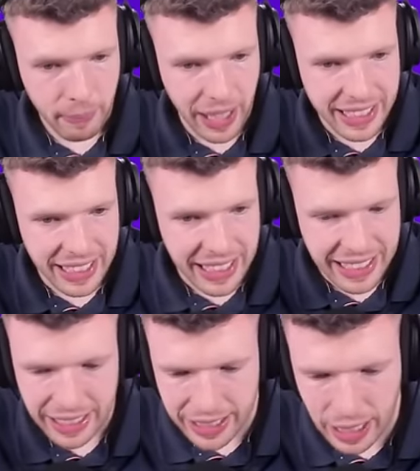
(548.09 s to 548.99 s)
Es
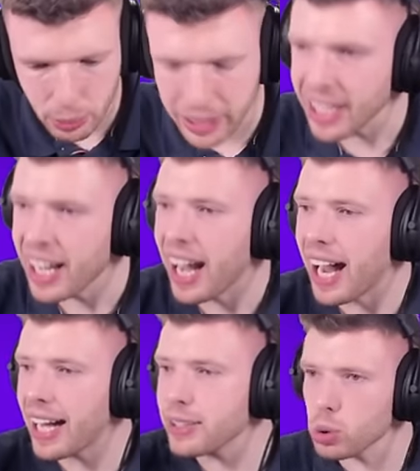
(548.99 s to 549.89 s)
ist der Win.
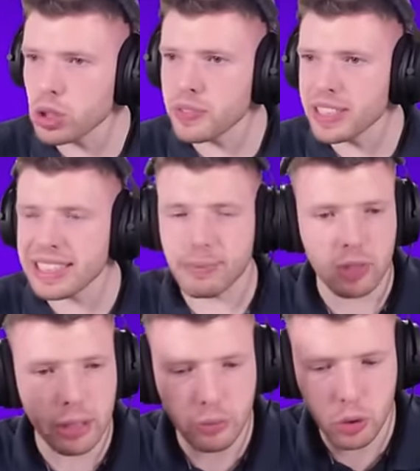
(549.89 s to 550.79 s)
Also ohne Witz,
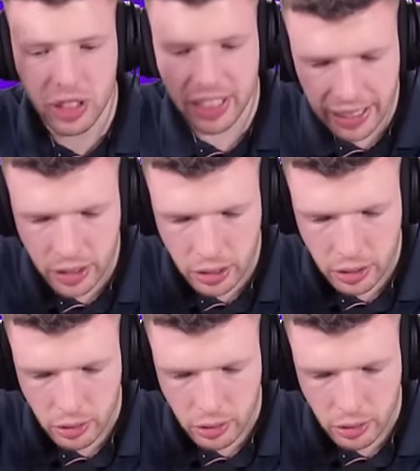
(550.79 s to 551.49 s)
gefühlt jeder,